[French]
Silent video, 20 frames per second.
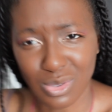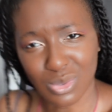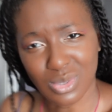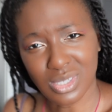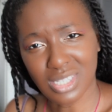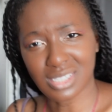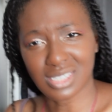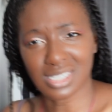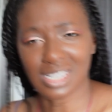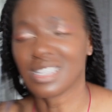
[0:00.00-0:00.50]
sur
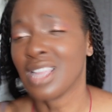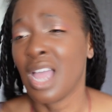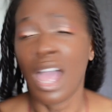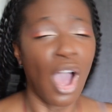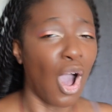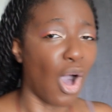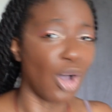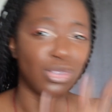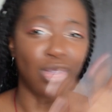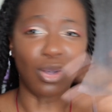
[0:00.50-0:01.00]
cette chaîne.
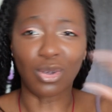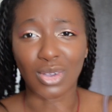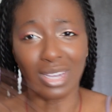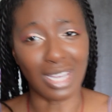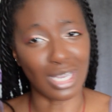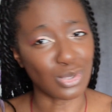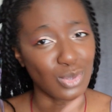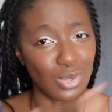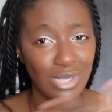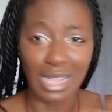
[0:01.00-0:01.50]
En tant que
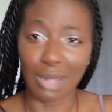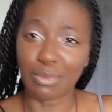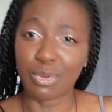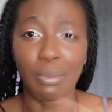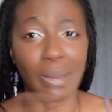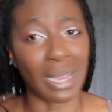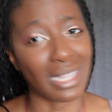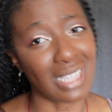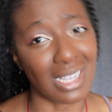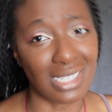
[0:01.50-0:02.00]
crasseux, on est là
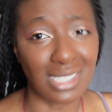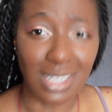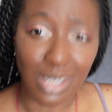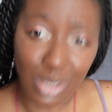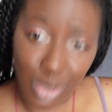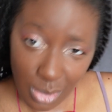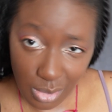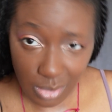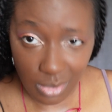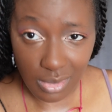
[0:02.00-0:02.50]
pour partager des
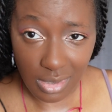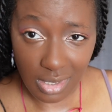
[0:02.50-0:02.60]
choses.